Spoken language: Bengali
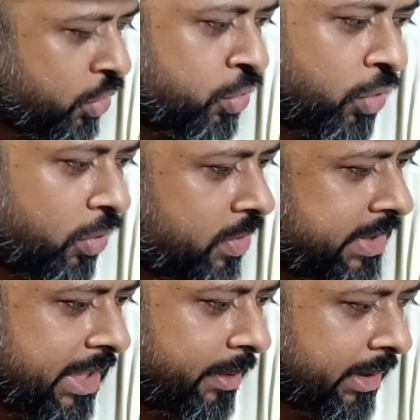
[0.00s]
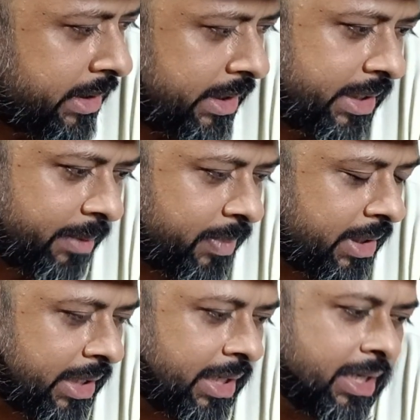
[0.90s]
সুরঙ্গ সিনেমাতে
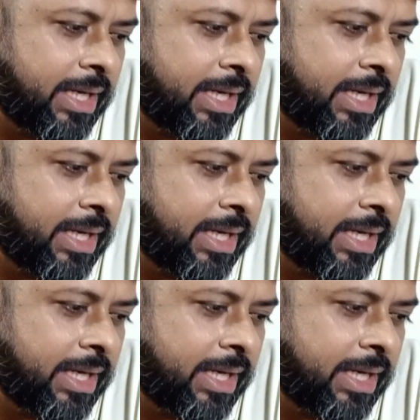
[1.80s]
আপনারা